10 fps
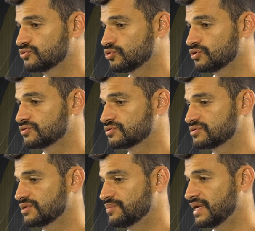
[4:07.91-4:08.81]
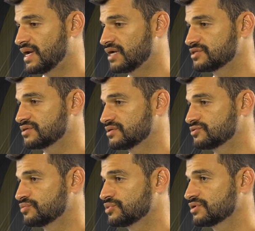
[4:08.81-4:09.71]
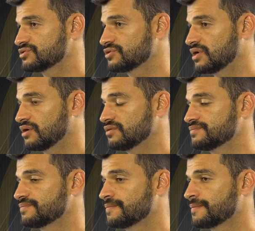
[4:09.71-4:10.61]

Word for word: todos empenhados né, em subir o Nacional.